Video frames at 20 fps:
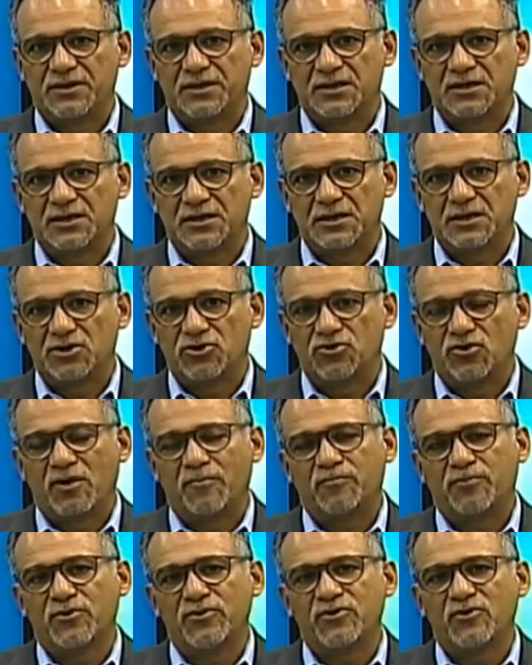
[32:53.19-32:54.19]
y no
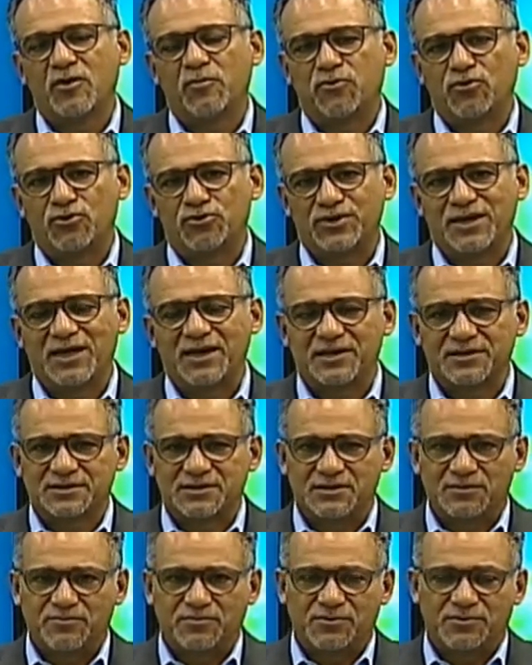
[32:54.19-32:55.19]
han podido
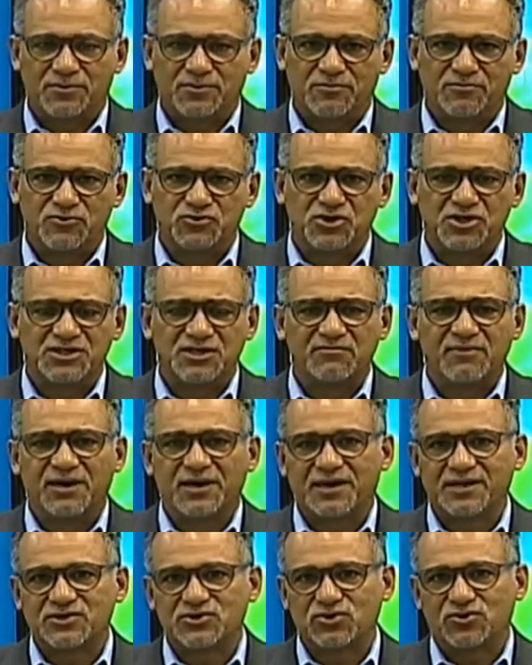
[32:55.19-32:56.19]
explotarse por muchísimas
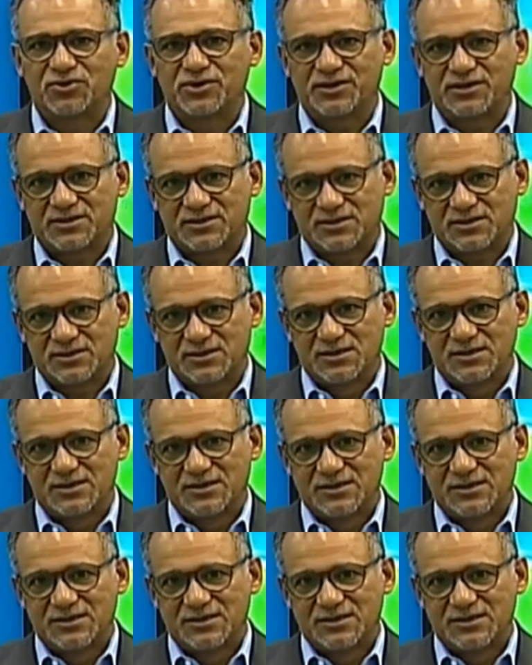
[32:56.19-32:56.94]
razones.